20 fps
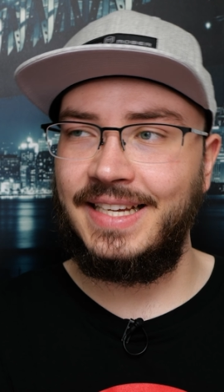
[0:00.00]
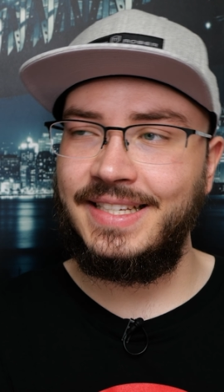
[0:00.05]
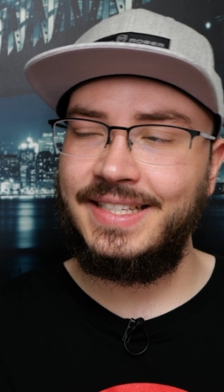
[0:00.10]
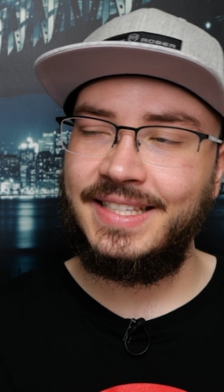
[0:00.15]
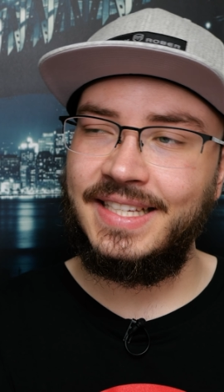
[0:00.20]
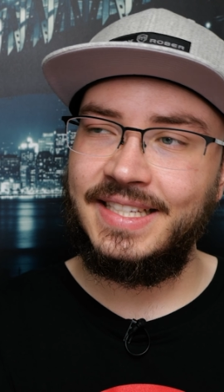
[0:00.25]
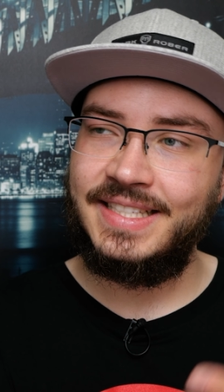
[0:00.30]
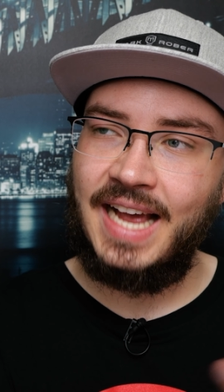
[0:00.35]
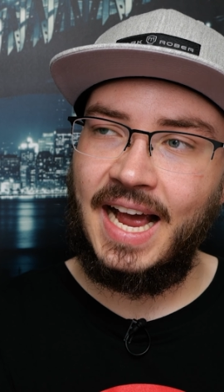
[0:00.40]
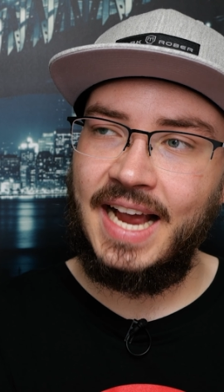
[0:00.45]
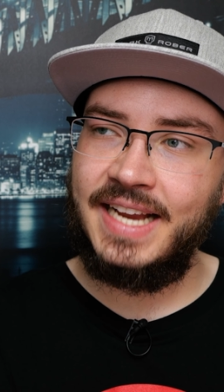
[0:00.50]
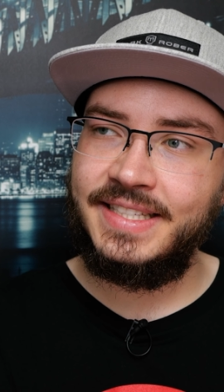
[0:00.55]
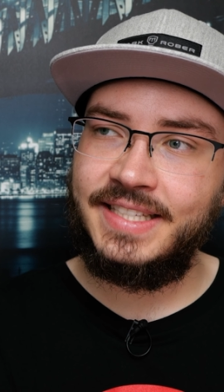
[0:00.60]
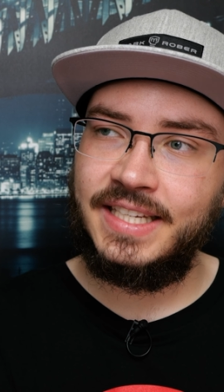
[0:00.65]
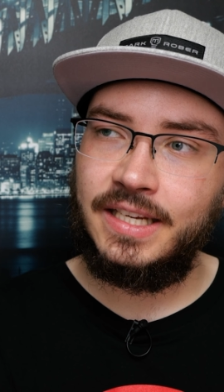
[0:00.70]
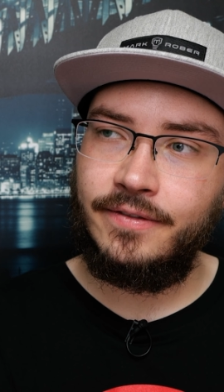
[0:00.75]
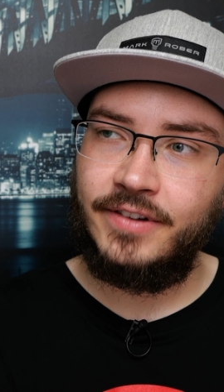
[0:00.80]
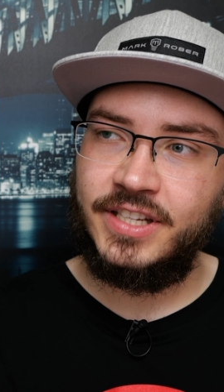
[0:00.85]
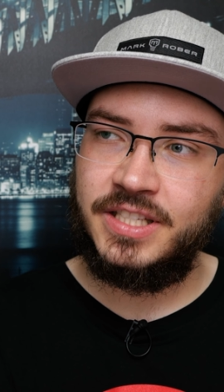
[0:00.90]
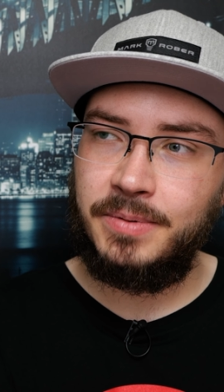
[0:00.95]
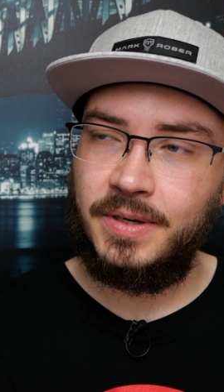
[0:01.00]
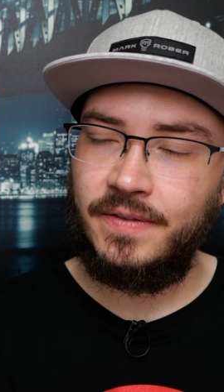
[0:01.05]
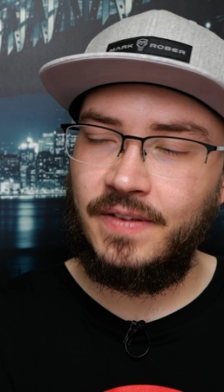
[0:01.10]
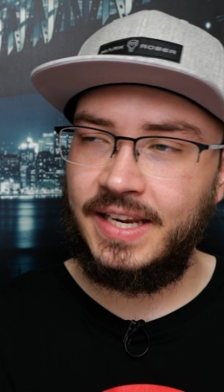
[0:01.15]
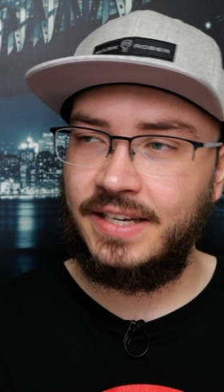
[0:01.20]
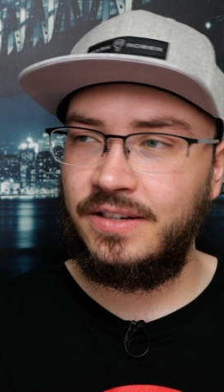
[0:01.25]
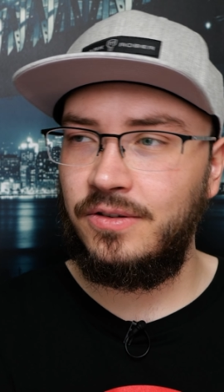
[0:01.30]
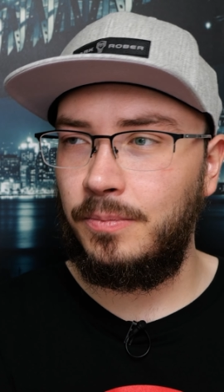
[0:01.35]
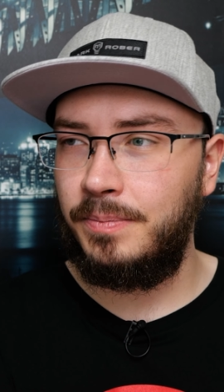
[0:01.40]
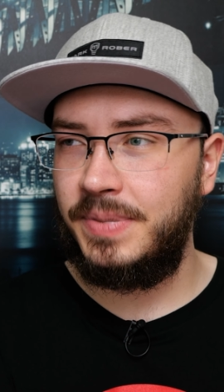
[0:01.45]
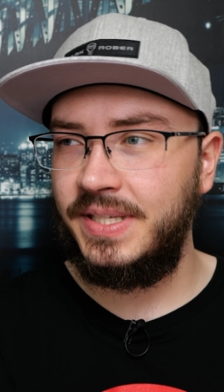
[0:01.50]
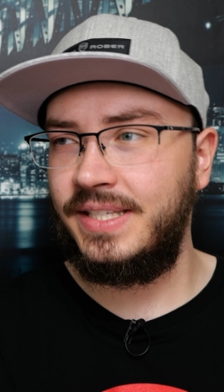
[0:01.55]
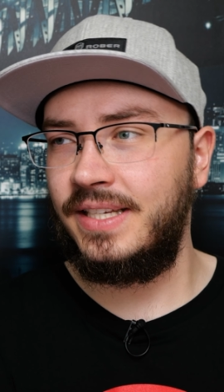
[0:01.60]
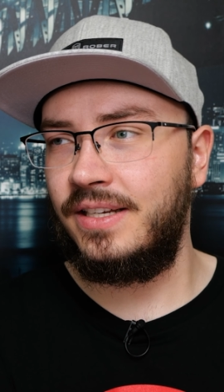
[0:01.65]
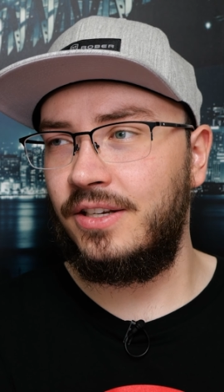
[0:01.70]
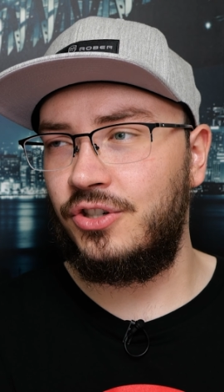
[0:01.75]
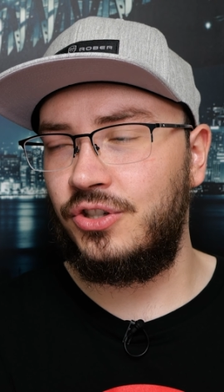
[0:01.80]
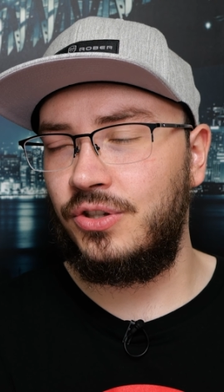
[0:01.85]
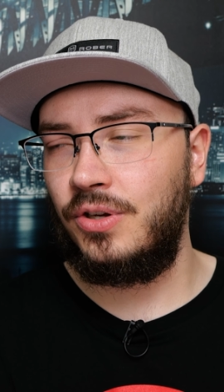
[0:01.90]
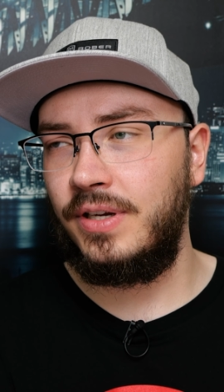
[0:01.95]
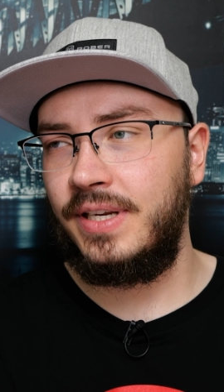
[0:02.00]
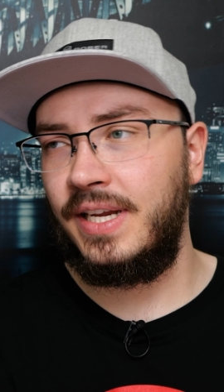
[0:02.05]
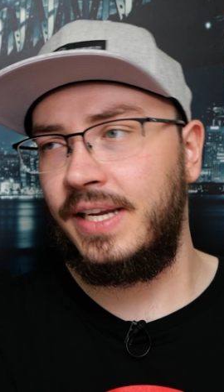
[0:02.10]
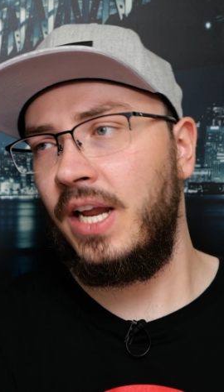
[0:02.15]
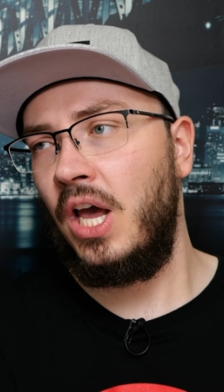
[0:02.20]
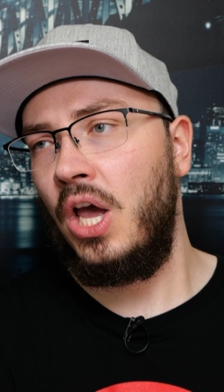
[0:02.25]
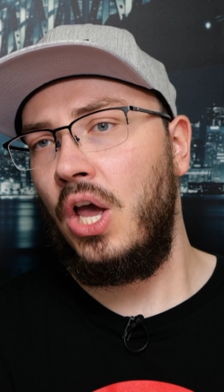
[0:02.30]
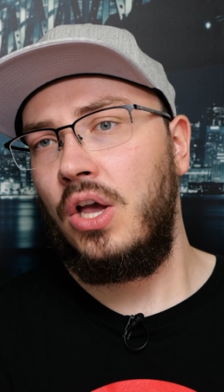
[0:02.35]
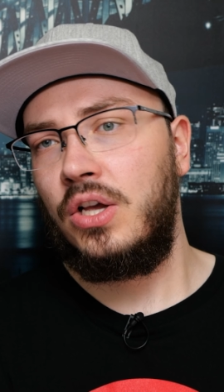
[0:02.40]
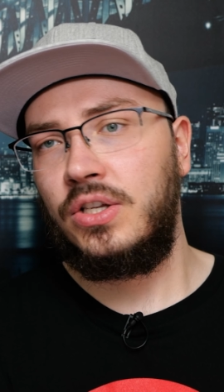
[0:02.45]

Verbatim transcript: Das ist das Einzige, was mich vielleicht noch ein bisschen gestört hat.